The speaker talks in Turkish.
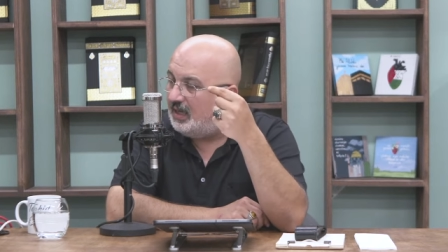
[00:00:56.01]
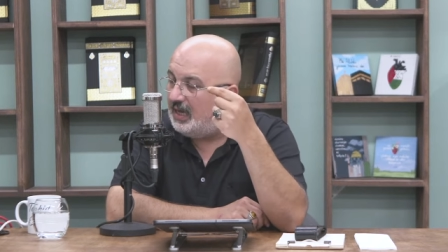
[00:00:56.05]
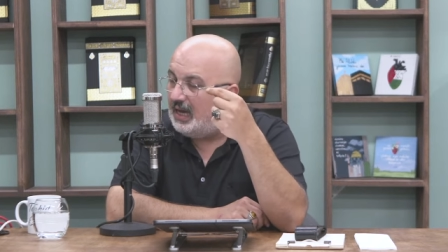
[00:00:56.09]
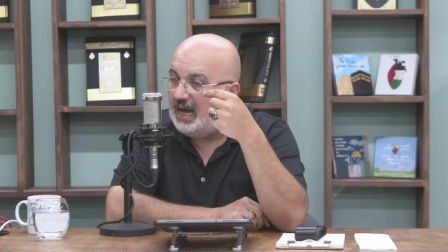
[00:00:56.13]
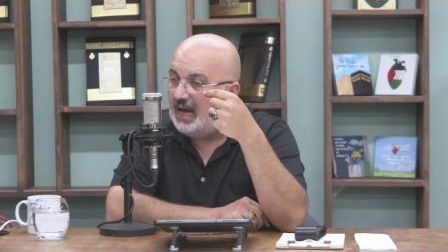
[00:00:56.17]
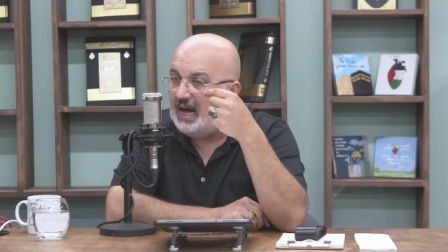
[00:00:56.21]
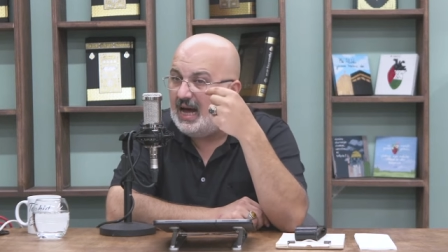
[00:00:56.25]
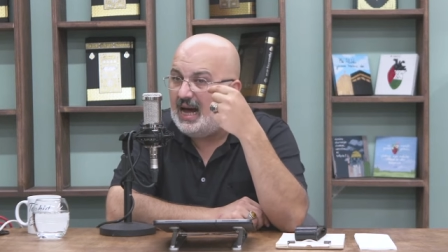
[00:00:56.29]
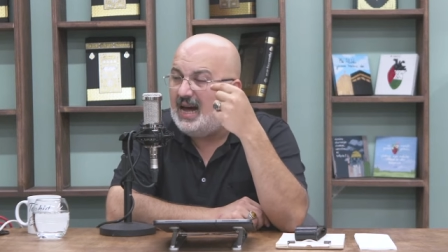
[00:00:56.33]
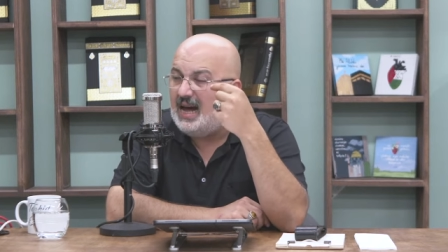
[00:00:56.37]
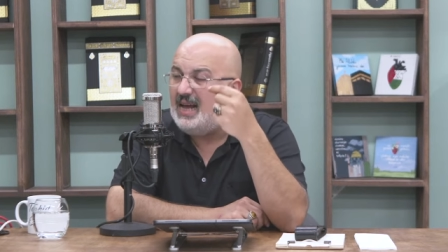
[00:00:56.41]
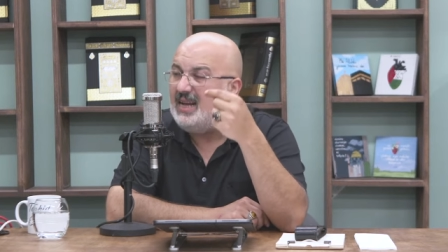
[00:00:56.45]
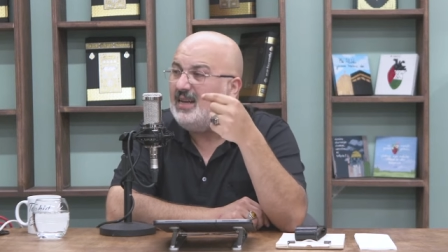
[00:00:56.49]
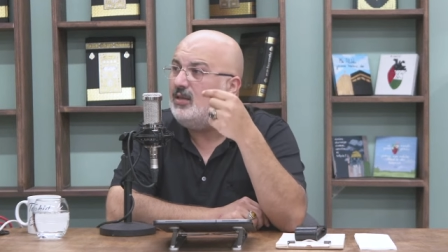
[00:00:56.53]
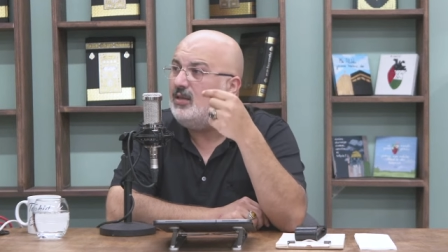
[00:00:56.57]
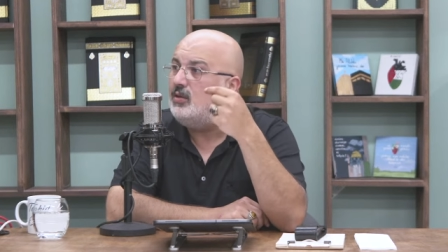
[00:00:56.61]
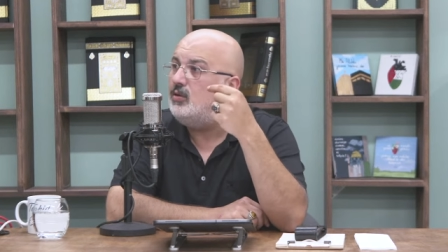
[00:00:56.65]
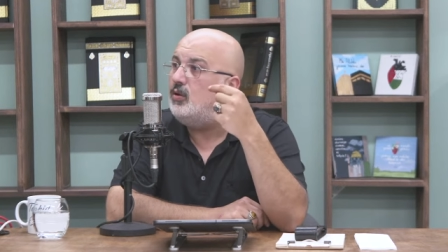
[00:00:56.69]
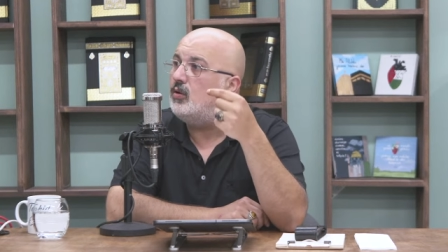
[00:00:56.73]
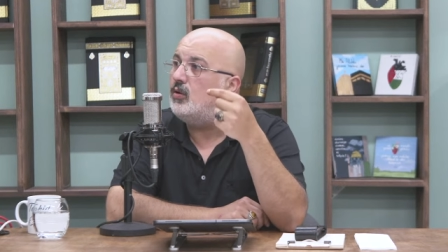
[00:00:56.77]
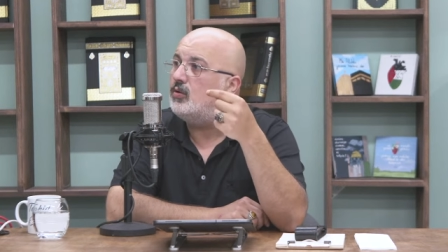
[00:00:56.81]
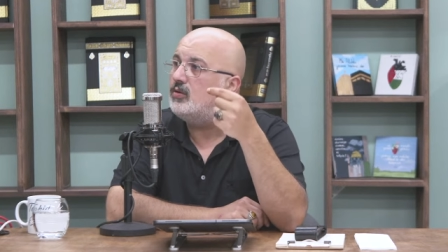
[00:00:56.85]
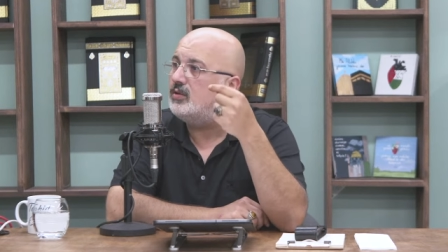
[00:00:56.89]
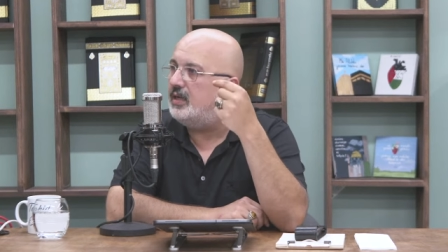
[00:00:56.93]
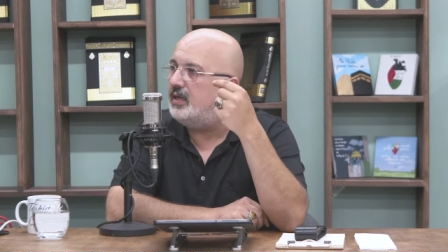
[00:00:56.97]
her
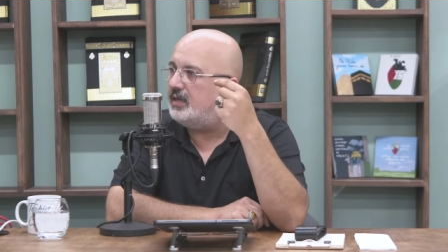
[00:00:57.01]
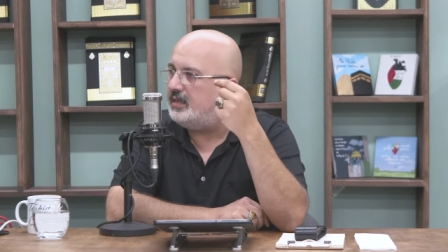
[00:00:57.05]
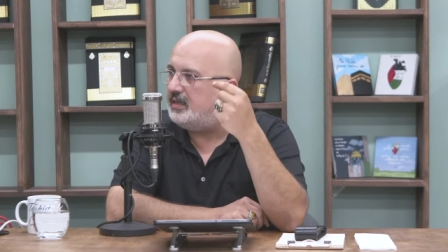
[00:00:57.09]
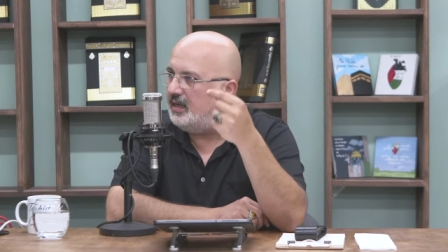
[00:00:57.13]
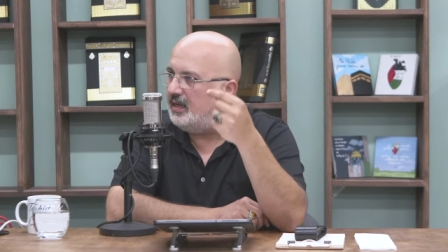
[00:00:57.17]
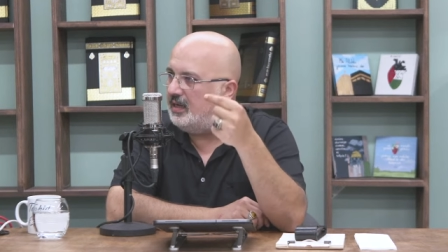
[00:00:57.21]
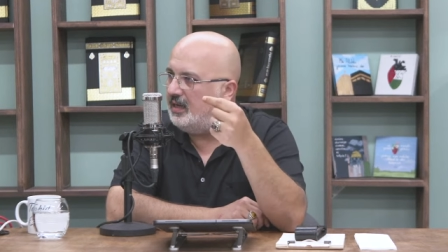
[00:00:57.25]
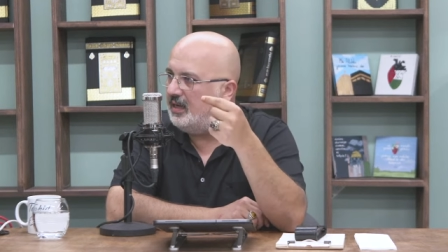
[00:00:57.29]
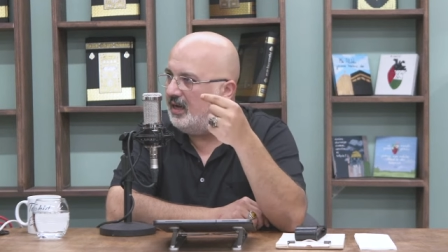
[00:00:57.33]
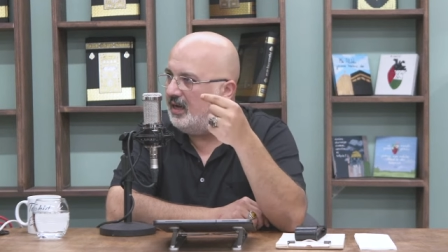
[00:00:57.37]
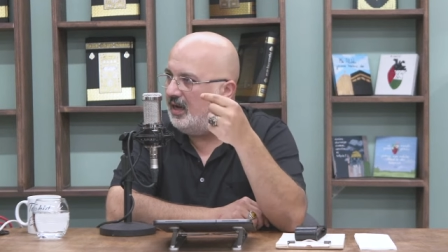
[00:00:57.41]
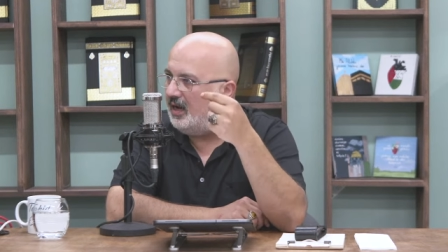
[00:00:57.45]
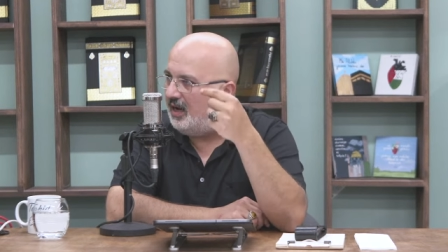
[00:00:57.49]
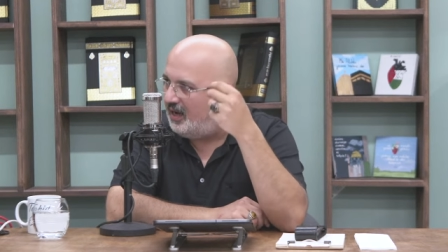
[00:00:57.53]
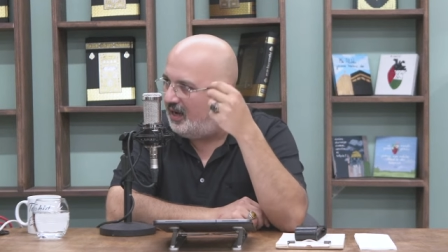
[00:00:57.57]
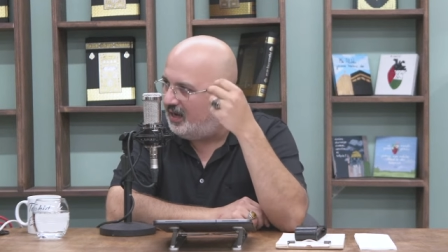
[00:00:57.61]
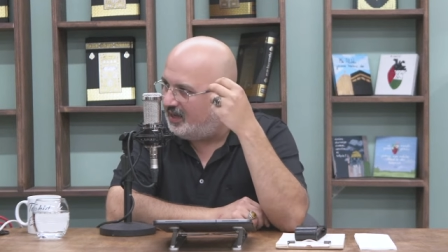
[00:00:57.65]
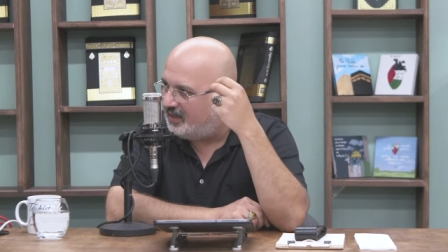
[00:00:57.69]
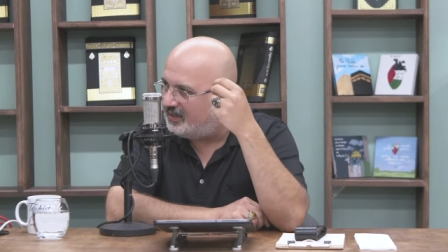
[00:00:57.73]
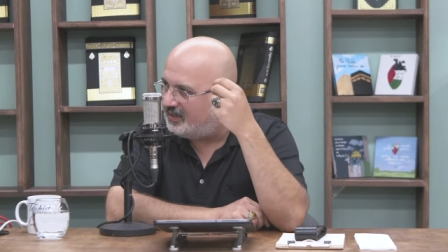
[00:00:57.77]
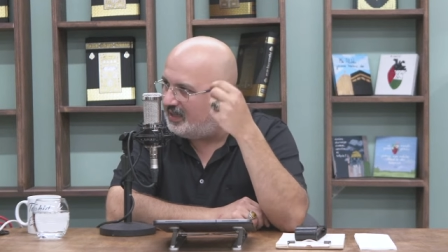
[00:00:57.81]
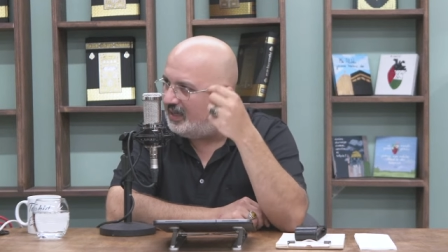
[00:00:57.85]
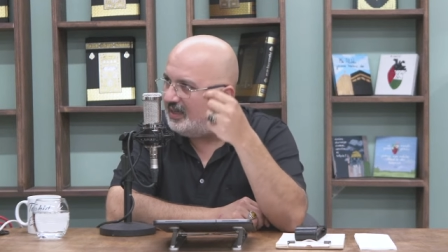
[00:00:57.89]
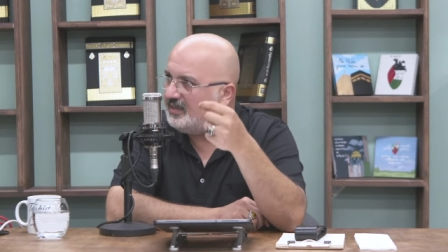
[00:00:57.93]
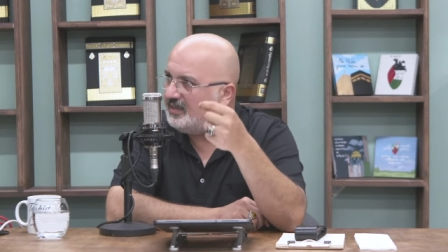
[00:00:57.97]
noktada
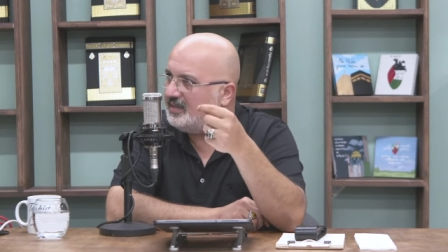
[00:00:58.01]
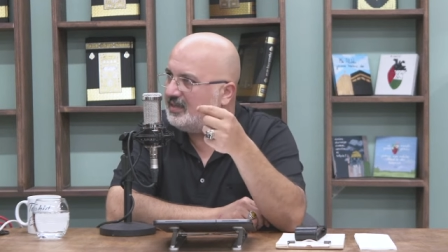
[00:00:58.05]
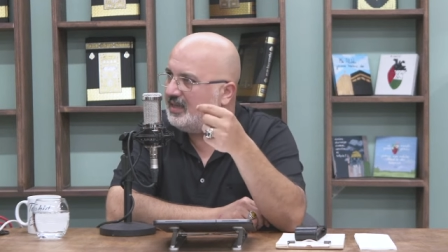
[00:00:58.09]
A'dan